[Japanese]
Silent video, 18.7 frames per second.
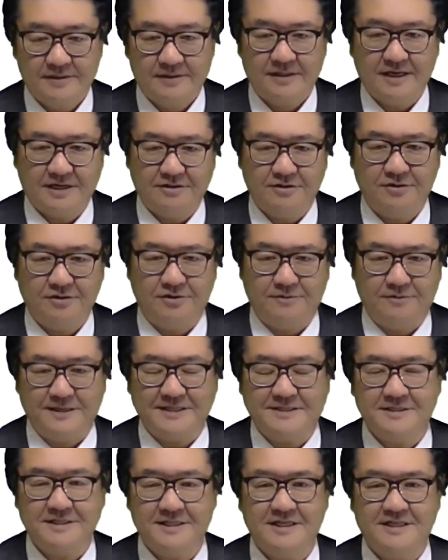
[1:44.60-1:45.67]
けど
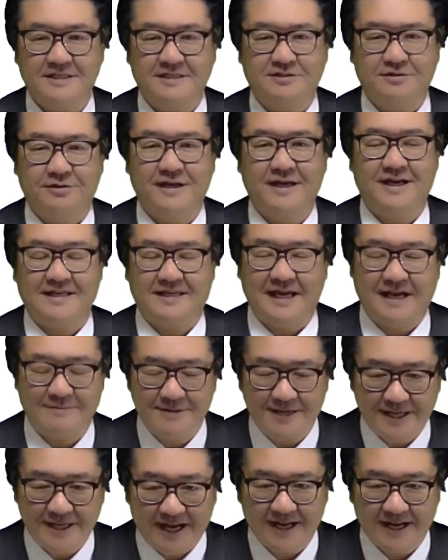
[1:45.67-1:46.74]
別にそれが
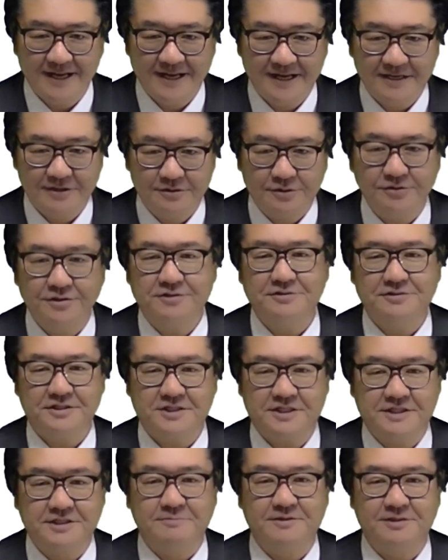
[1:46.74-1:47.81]
ダメだという
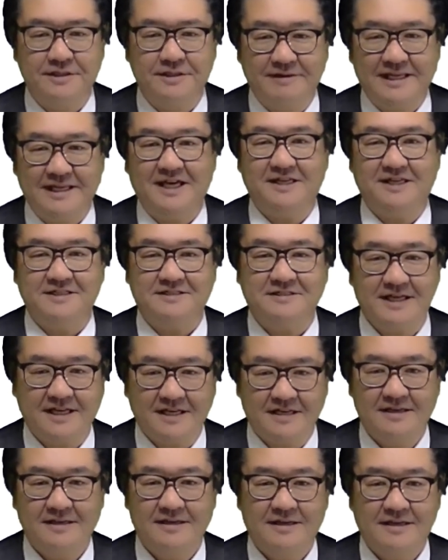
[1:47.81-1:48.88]
質問ではないんです
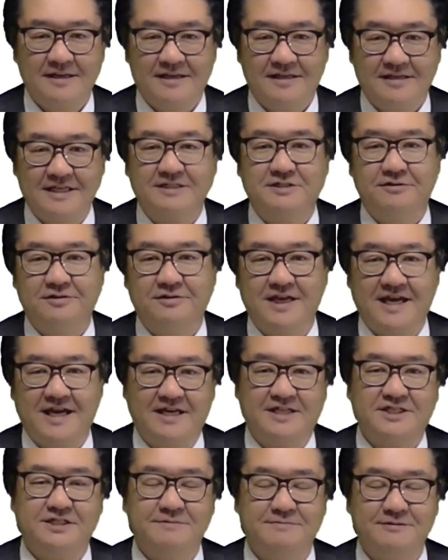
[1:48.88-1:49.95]
ねですの
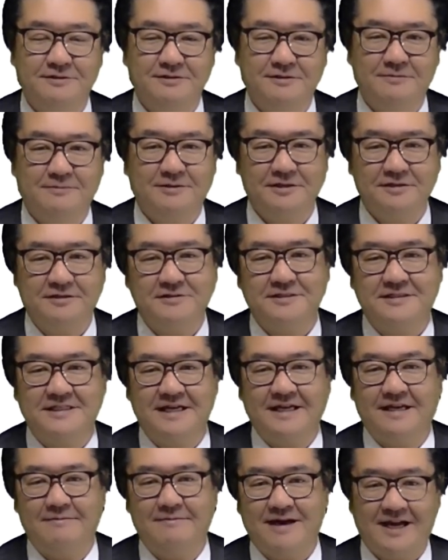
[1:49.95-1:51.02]
で自分の思いを
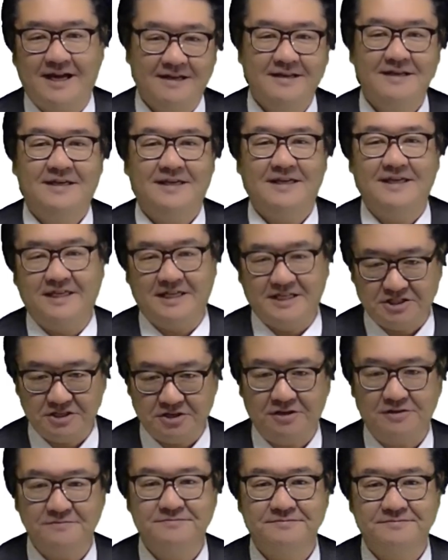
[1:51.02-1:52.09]
伝えればいいで
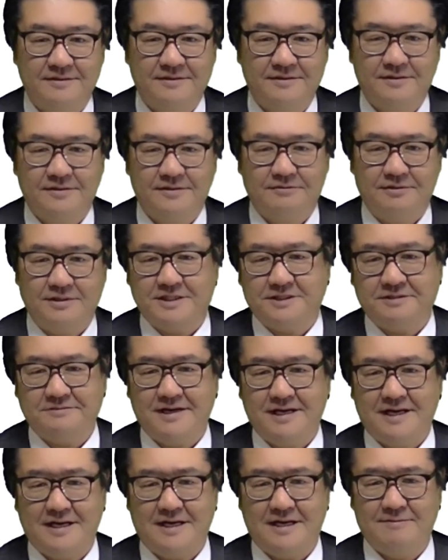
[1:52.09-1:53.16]
しょう私
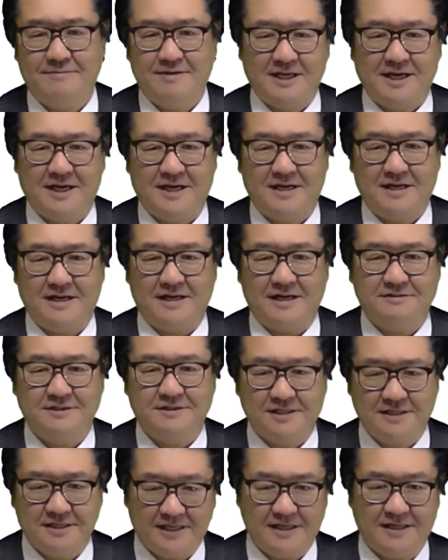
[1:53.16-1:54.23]
はまだ学
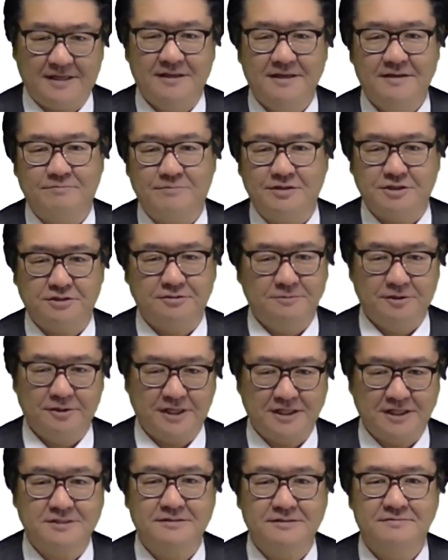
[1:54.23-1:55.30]
生で未熟者
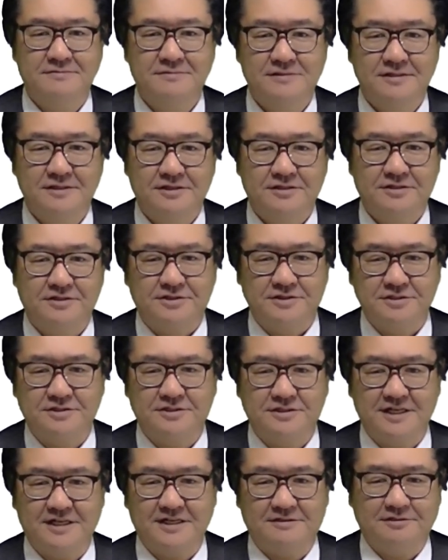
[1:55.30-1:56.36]
です
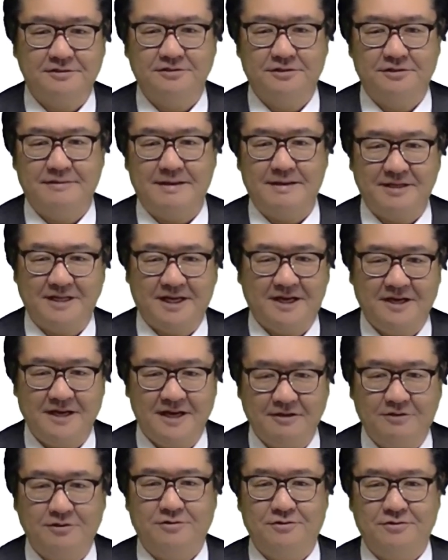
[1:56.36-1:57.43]
スーツで来るのはまだ早
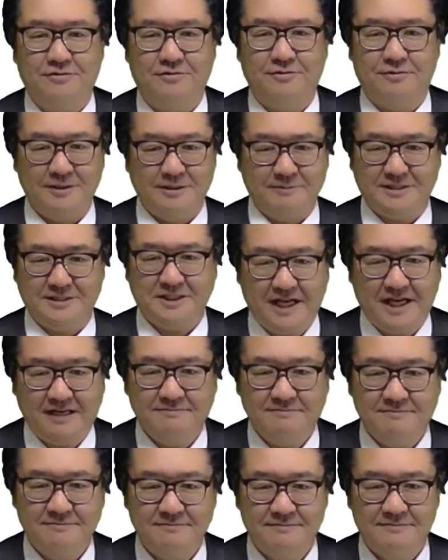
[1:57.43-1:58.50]
いと思いまし
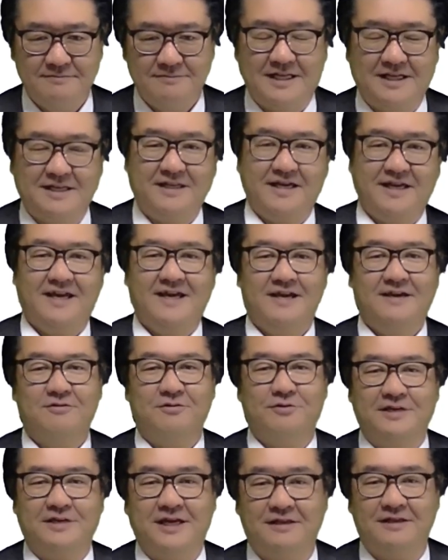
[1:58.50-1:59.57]
たなんて
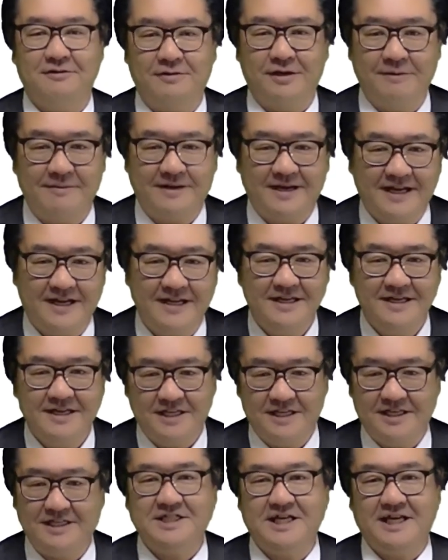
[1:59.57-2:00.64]
答えておけば
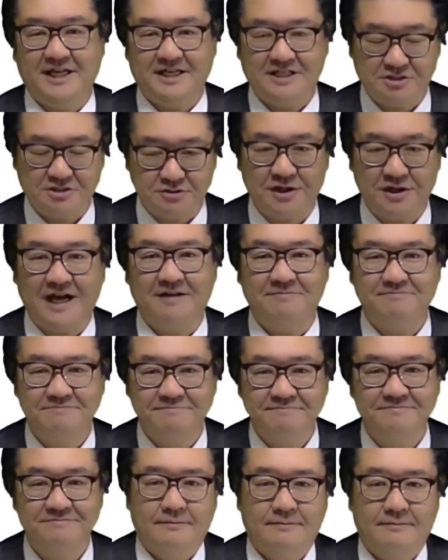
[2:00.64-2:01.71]
いいんじゃないでしょうか
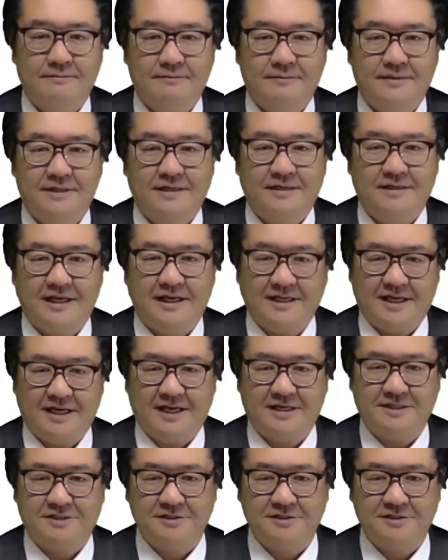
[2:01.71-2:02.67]
ただ